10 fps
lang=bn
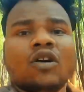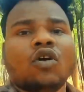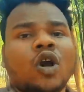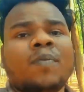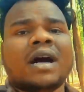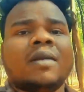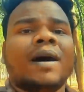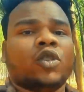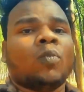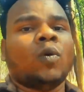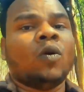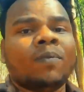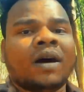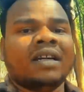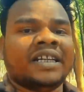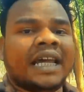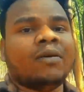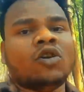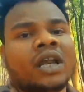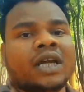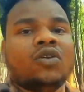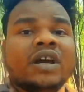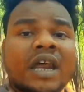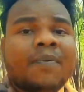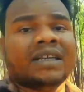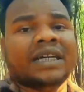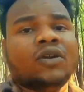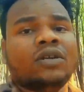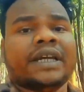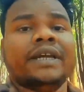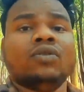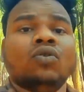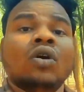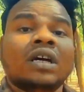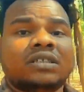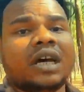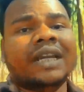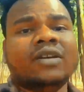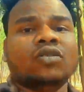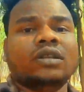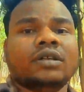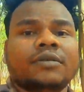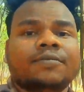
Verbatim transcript: এই কড় পাহাড় বা তপোবন পাহাড় যেটাই বলো না কেন এর পাশে রয়েছে কিন্তু সালি নদী